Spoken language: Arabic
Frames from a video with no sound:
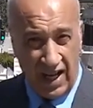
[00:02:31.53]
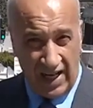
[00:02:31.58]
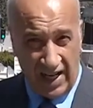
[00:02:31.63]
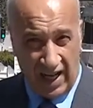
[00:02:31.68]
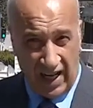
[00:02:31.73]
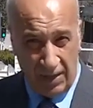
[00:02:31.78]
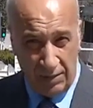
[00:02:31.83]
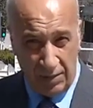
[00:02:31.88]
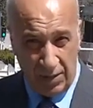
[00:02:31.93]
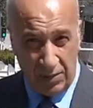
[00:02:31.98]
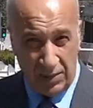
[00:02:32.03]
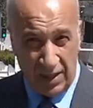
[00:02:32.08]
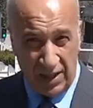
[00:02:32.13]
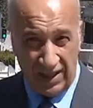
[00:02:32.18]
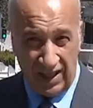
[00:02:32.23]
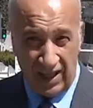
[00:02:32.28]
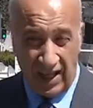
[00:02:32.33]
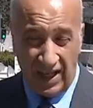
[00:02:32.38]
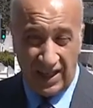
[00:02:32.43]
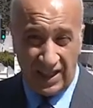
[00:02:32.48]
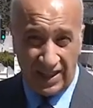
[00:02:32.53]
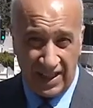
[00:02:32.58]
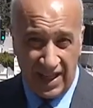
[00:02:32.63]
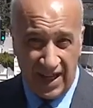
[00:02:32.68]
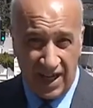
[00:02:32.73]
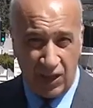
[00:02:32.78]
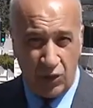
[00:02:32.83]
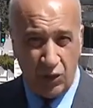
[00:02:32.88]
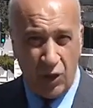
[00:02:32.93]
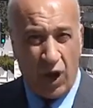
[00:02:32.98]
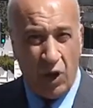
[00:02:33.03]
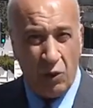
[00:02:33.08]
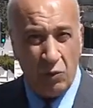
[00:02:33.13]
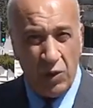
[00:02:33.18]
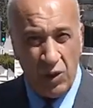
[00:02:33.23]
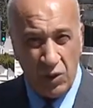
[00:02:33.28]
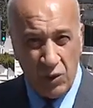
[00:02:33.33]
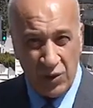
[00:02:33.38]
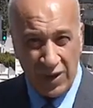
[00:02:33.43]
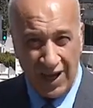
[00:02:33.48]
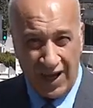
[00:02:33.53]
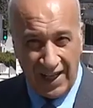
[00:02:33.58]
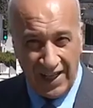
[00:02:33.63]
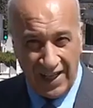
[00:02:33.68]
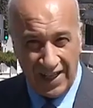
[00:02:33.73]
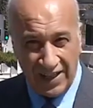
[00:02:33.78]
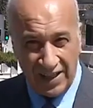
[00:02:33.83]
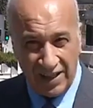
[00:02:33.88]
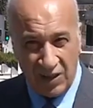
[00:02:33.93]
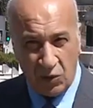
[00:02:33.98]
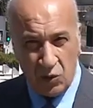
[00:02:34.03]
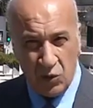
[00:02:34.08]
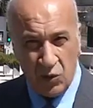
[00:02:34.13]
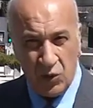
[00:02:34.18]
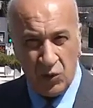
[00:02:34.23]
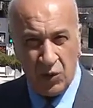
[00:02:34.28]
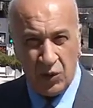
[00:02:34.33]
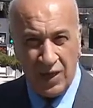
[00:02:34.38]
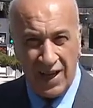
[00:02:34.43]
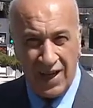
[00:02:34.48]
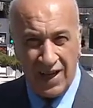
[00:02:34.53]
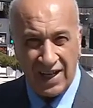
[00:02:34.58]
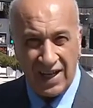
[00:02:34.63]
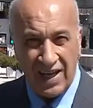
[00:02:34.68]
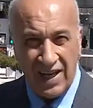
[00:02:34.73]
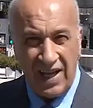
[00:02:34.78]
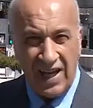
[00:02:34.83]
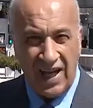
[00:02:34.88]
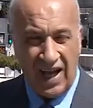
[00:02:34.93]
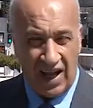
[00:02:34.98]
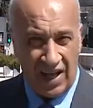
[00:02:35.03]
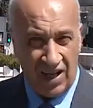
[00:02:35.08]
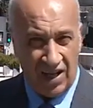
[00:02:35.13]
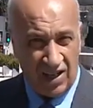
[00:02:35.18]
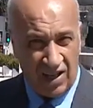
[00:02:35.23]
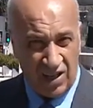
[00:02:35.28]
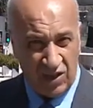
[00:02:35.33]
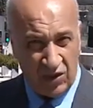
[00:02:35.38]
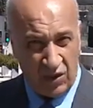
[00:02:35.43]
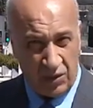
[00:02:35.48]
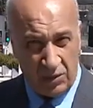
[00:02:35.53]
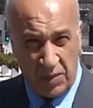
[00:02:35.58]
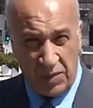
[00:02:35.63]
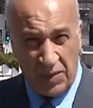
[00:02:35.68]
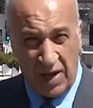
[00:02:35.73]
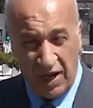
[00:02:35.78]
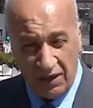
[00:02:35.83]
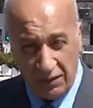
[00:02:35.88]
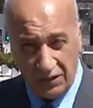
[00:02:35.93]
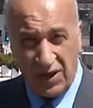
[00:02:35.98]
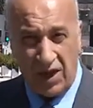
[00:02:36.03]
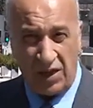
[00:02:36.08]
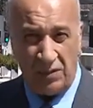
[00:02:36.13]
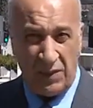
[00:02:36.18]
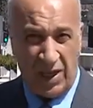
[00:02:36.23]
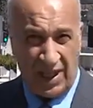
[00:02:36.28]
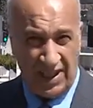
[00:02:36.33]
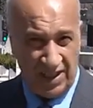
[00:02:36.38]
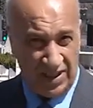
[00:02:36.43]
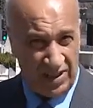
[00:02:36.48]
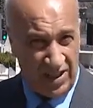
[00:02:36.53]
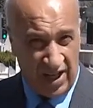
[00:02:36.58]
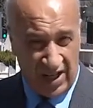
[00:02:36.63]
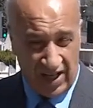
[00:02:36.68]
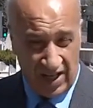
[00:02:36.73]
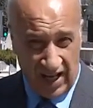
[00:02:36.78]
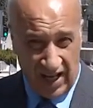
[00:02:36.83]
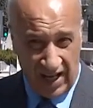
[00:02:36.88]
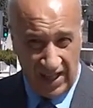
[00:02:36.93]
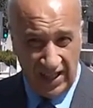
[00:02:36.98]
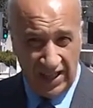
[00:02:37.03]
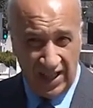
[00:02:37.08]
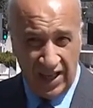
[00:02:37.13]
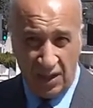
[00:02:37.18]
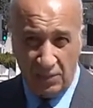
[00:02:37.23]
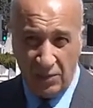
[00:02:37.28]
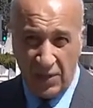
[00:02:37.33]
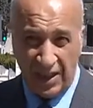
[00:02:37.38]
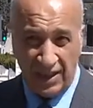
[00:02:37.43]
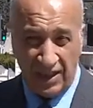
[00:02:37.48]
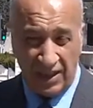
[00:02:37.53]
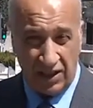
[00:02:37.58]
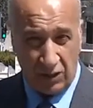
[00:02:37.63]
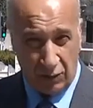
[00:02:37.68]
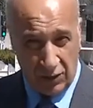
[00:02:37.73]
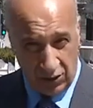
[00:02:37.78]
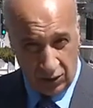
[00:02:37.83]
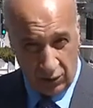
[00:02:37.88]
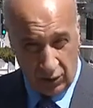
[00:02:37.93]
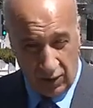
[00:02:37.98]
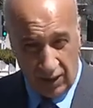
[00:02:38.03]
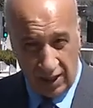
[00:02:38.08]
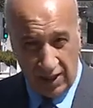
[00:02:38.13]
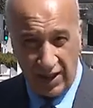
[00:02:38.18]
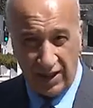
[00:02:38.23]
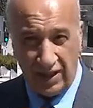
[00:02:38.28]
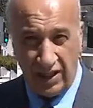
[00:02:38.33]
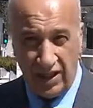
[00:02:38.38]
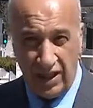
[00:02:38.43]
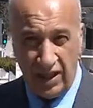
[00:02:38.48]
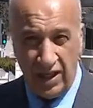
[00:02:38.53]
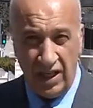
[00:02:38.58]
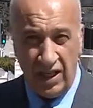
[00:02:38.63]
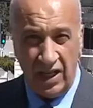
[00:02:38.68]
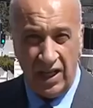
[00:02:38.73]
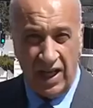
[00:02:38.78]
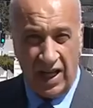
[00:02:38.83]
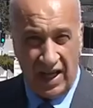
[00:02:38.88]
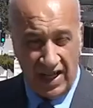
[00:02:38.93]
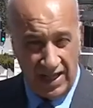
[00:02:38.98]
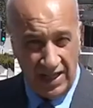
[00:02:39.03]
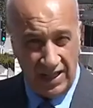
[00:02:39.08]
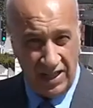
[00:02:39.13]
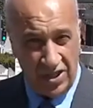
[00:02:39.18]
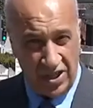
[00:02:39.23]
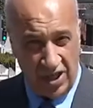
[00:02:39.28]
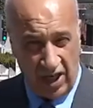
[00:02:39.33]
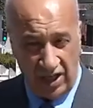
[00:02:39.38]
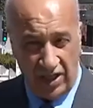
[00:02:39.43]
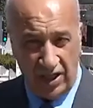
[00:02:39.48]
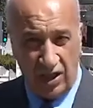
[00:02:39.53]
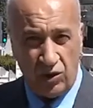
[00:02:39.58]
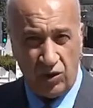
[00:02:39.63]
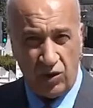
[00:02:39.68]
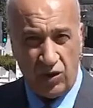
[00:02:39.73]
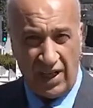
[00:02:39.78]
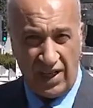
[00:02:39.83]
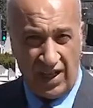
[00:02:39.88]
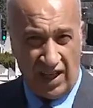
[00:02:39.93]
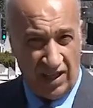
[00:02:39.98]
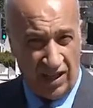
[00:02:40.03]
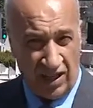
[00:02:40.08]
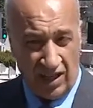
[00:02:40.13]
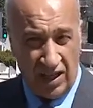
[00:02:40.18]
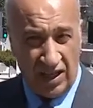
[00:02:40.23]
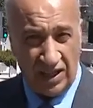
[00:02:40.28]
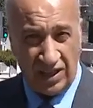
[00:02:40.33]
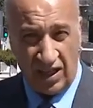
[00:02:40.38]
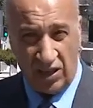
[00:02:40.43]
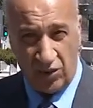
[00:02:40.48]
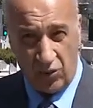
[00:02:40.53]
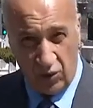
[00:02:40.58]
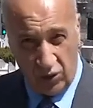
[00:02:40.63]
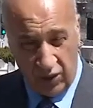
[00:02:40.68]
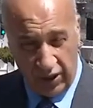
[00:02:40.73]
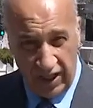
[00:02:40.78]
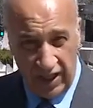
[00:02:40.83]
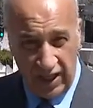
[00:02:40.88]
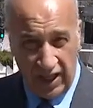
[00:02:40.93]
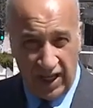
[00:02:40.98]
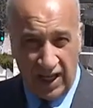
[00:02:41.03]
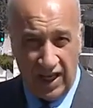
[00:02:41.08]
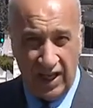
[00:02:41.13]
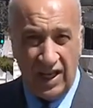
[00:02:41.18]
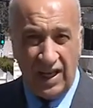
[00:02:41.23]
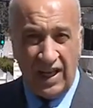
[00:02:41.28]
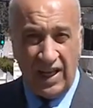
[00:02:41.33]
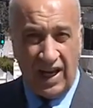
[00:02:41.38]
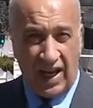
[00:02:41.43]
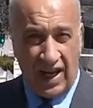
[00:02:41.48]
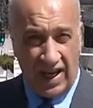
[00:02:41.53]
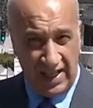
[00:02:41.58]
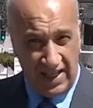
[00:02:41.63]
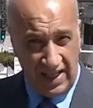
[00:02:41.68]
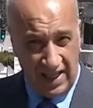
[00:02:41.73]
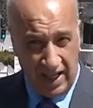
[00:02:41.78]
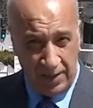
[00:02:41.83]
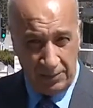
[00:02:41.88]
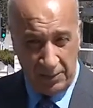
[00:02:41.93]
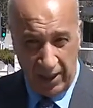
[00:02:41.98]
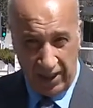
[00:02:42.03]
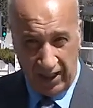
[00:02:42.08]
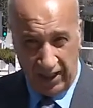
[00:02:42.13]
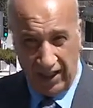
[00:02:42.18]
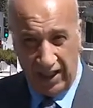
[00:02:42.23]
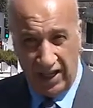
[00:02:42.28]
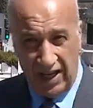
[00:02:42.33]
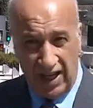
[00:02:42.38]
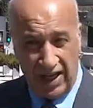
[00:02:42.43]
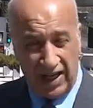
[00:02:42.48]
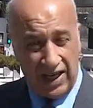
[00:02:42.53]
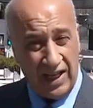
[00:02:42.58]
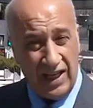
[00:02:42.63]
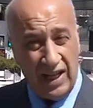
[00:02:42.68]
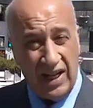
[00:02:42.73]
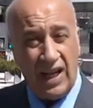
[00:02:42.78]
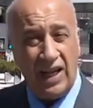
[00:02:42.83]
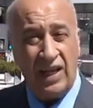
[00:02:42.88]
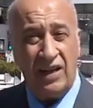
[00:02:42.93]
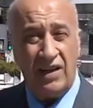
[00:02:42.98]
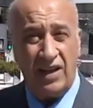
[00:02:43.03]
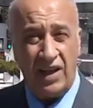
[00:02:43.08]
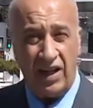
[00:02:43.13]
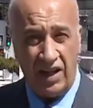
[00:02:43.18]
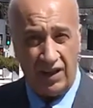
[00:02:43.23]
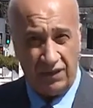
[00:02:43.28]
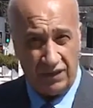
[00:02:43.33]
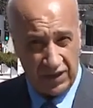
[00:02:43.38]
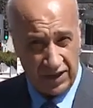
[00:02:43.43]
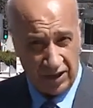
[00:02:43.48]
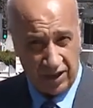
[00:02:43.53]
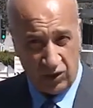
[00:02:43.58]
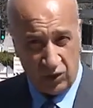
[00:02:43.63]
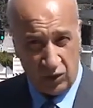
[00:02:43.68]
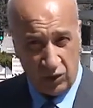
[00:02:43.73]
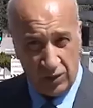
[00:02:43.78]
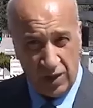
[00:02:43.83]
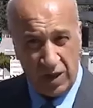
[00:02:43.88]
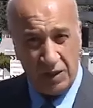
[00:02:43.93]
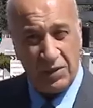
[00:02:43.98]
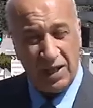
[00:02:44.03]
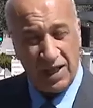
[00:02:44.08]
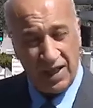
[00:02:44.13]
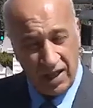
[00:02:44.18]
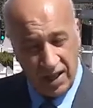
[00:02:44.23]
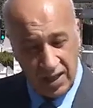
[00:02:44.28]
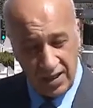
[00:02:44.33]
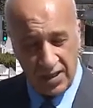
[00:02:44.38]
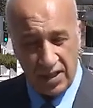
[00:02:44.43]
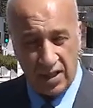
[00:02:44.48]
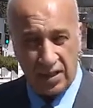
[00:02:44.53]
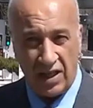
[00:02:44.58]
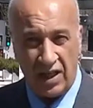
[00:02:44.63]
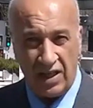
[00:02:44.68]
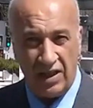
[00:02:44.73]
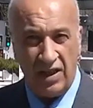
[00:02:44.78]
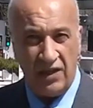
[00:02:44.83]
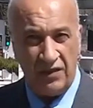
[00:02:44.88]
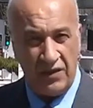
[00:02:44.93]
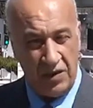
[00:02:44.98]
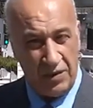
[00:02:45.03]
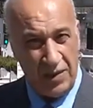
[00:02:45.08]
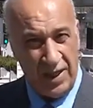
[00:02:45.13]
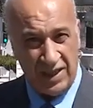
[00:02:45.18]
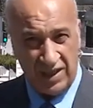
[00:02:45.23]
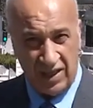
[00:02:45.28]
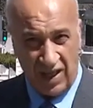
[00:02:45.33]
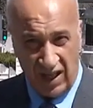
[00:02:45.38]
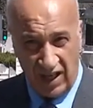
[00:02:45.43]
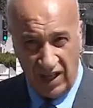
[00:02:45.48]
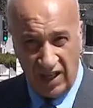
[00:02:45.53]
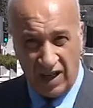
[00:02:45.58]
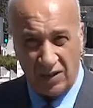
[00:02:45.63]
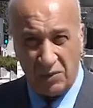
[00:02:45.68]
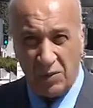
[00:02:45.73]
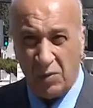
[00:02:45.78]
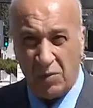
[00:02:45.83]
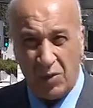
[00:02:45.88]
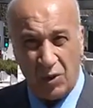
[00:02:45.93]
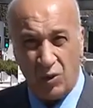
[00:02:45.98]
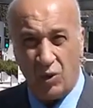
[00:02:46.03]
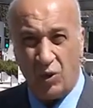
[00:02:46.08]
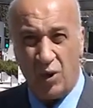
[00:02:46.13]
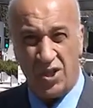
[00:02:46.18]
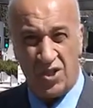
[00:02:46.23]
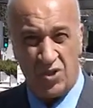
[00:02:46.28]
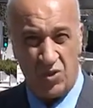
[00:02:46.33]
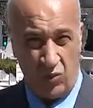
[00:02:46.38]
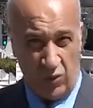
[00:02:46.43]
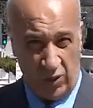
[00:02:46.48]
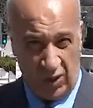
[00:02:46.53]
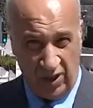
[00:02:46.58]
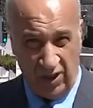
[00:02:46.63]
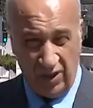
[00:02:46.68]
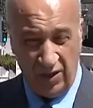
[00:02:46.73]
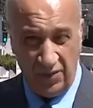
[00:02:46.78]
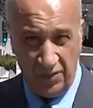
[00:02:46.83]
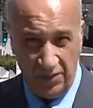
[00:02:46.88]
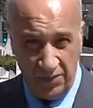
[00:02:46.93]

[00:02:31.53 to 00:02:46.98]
العام الماضي الأتراك يعولون على أن تكون هناك علاقات ربما أفضل مع الإدارة الحالية بعد التوتر التي الذي شهدته العلاقات التركية الأمريكية خلال آه، فترة أوباما خاصة فيما يتعلق بالموضوع السوري